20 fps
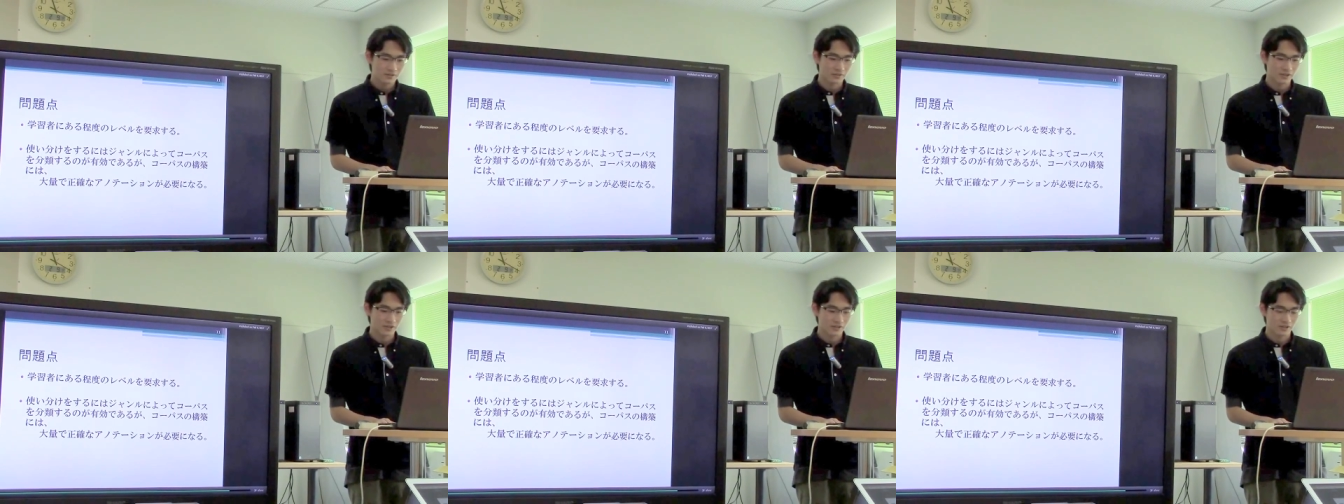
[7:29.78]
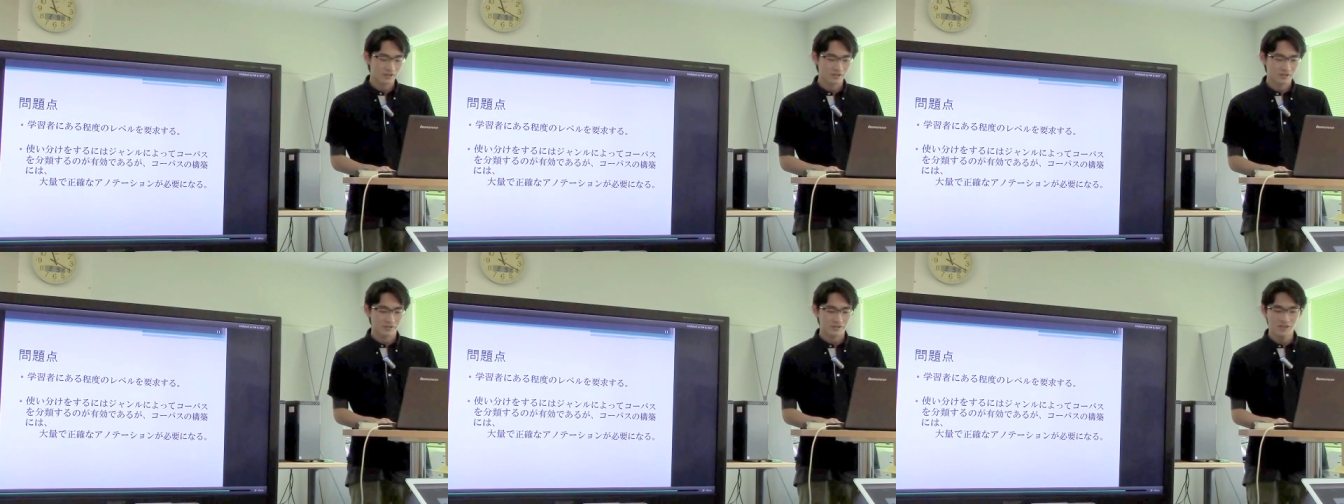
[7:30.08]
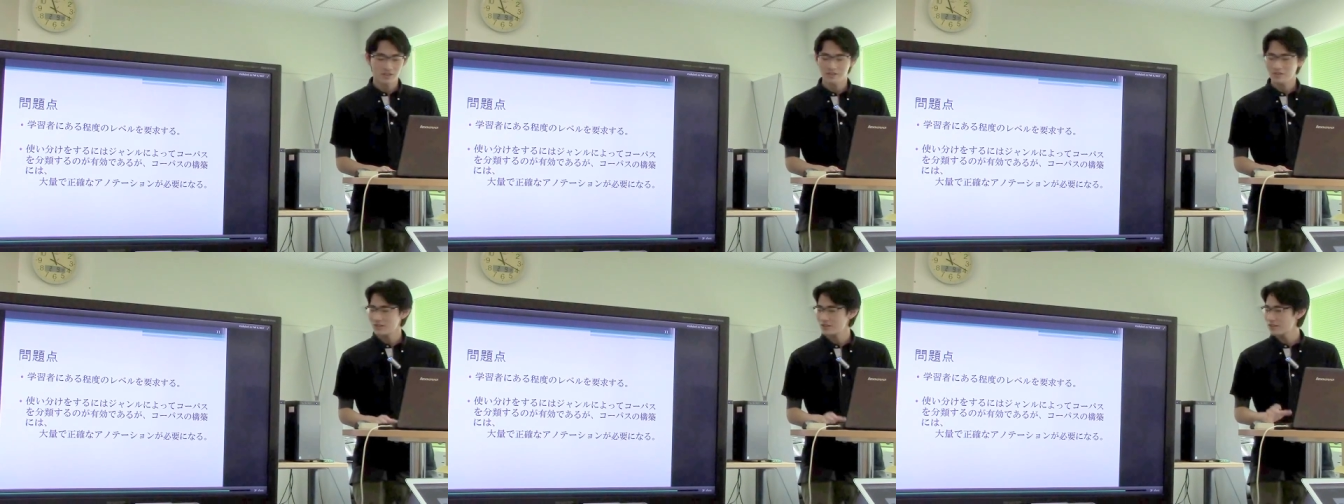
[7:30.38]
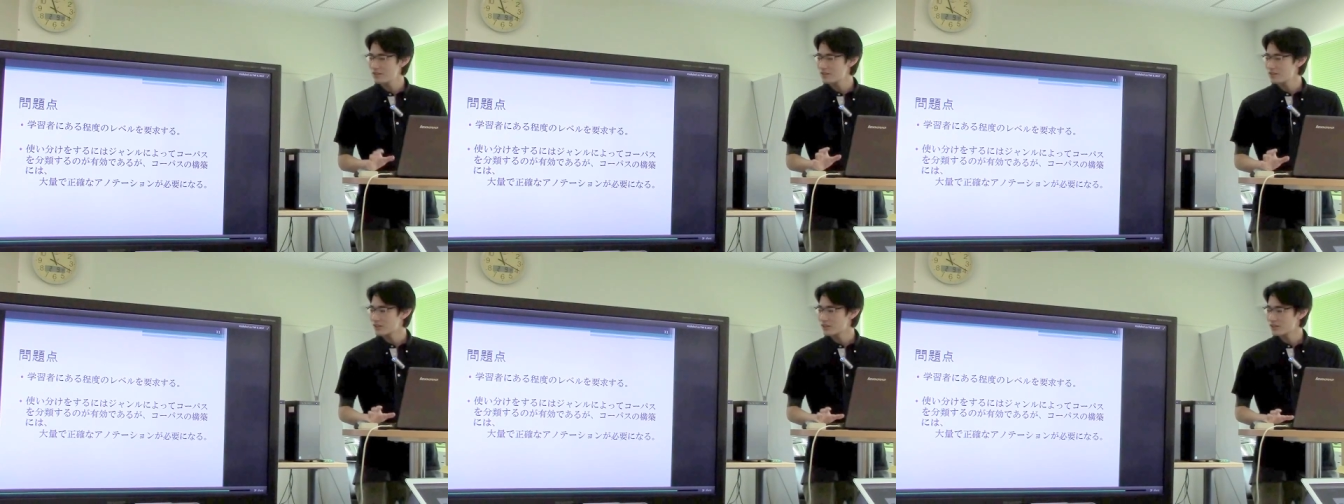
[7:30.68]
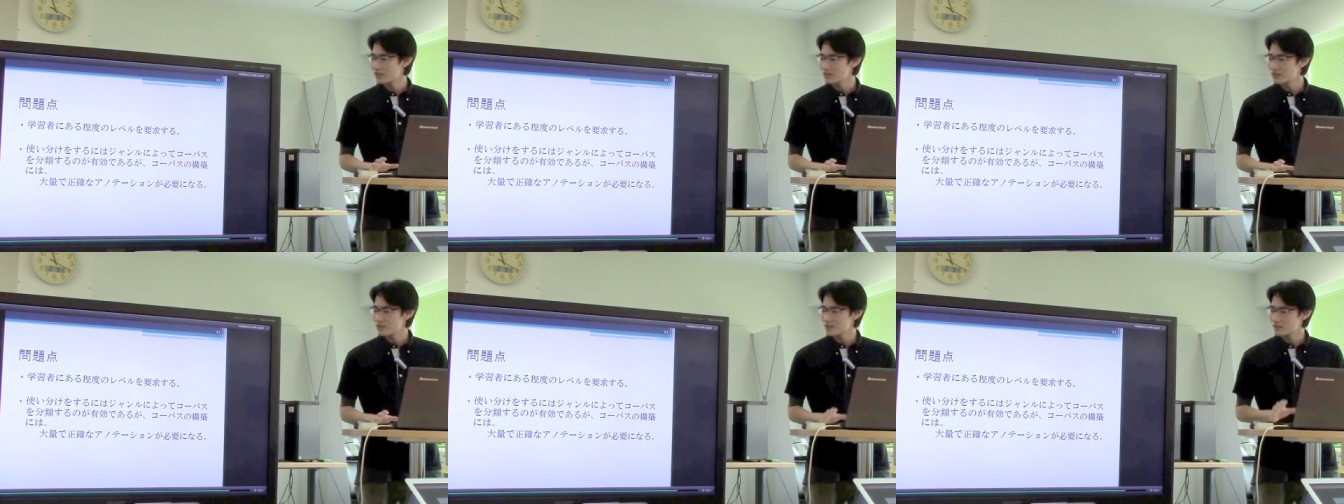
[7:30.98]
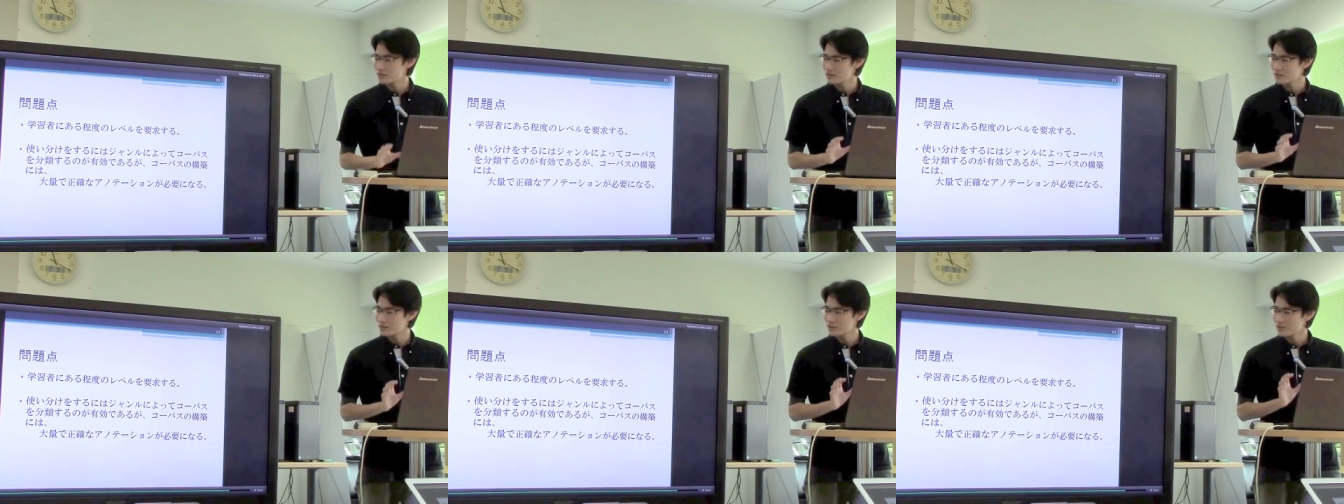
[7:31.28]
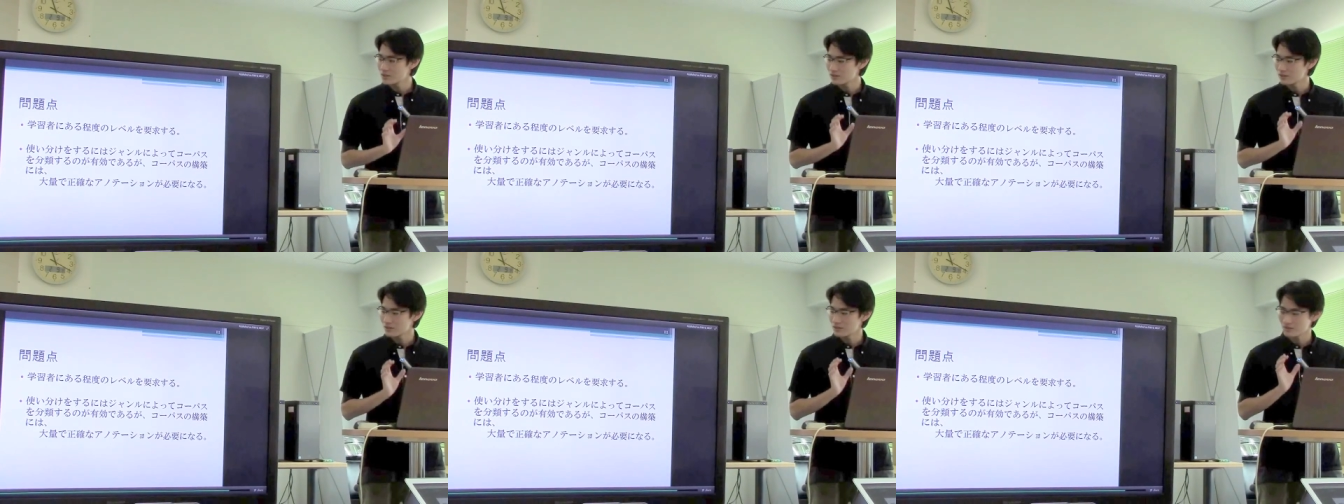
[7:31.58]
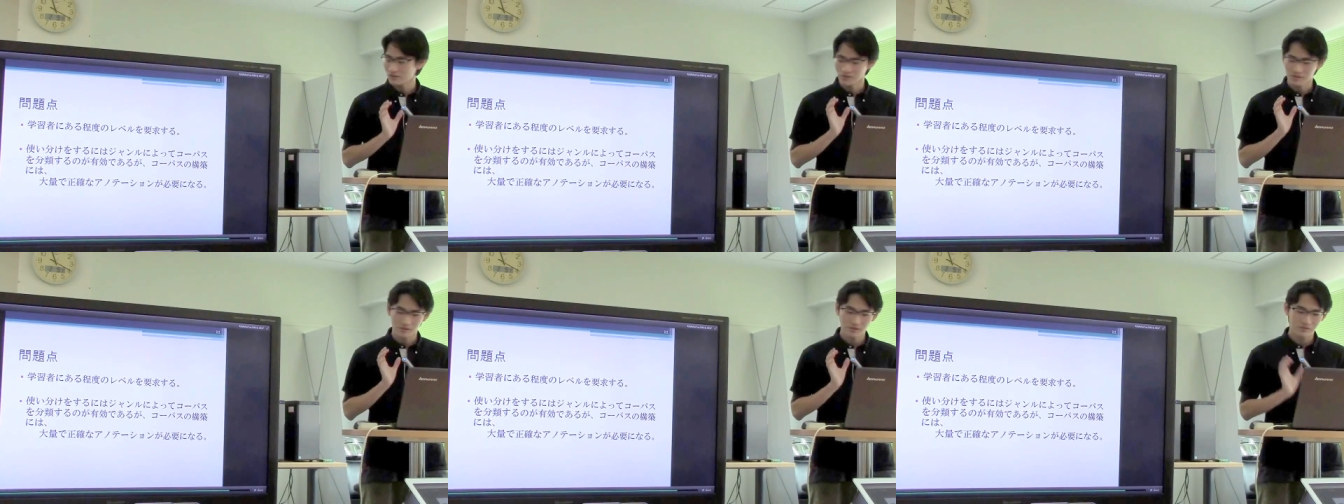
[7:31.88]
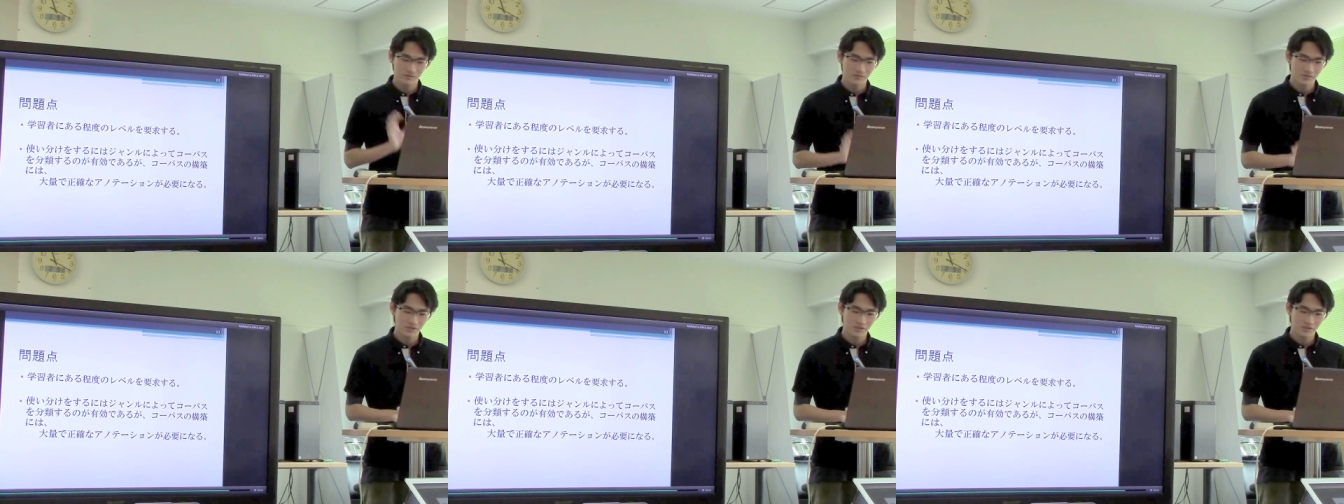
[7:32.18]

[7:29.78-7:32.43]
まあ、ジャンルっていうのは結局あのその論